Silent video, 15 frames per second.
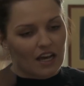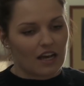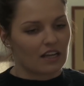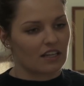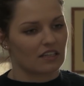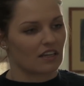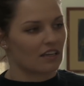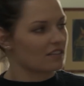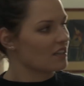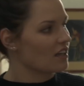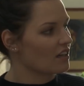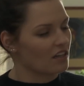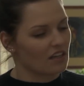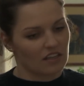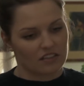Ale ja,
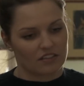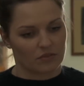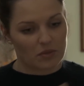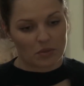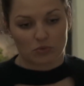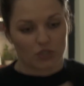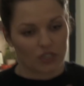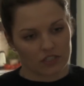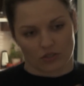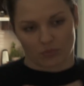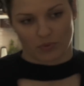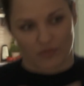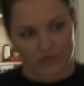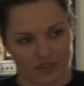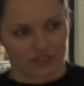nie wiem, ja muszę jej to
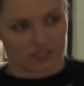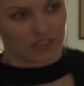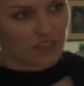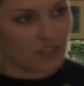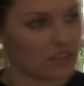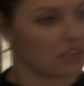powiedzieć.